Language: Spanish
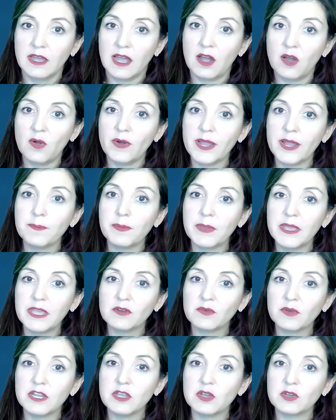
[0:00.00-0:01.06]
Ahora
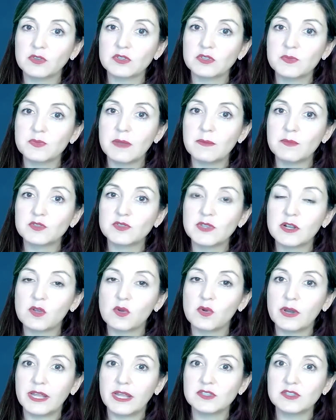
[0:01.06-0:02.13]
Pingree y otros miembros del
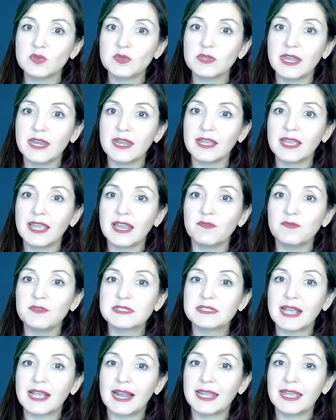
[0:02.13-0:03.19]
Congreso quieren que el
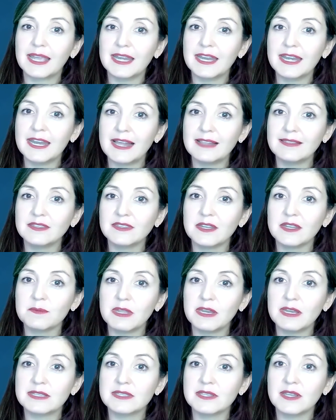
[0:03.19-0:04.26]
fiscal general
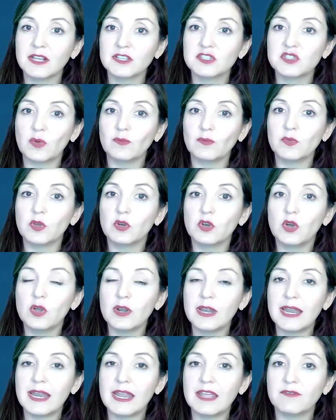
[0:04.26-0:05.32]
determine si la acción violó
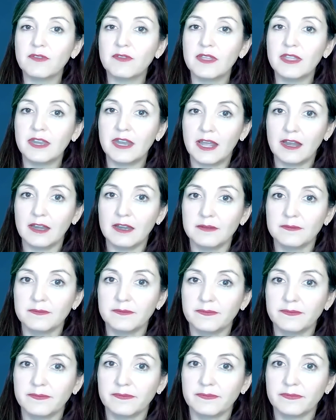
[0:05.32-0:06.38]
la ley federal.
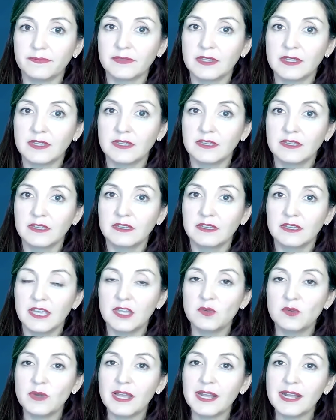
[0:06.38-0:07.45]

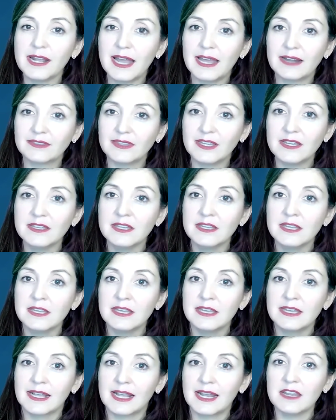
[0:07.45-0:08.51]
En una carta,
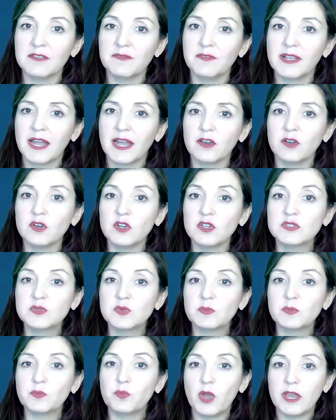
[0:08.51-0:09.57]
calificaron
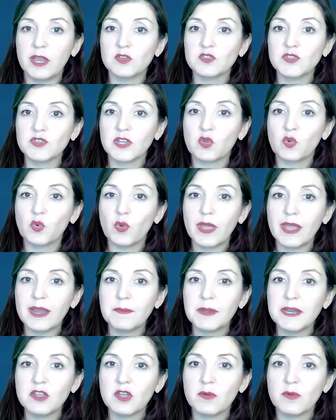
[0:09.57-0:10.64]
los vuelos de cruel
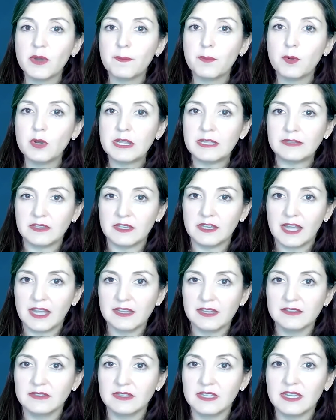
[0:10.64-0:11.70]
maniobra
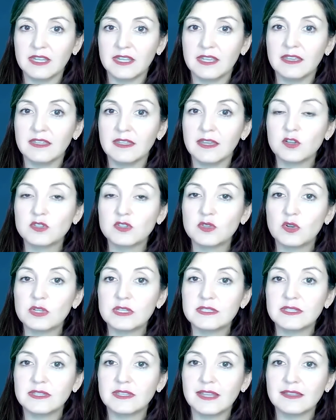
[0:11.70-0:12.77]
política dirigida a los
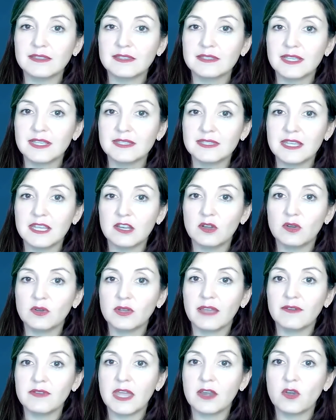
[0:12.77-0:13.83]
solicitantes de asilo
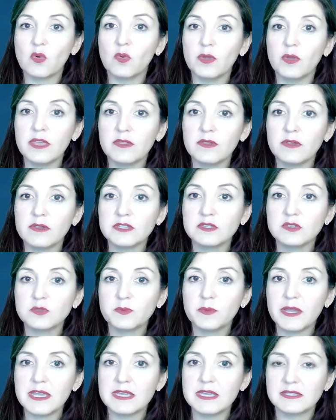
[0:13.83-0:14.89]
que habían huido de sus
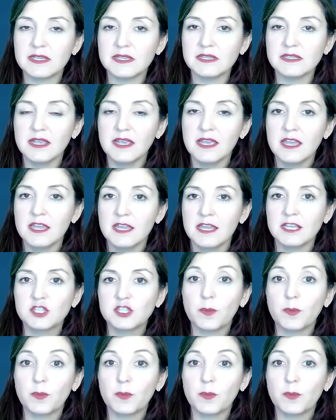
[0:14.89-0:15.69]
países y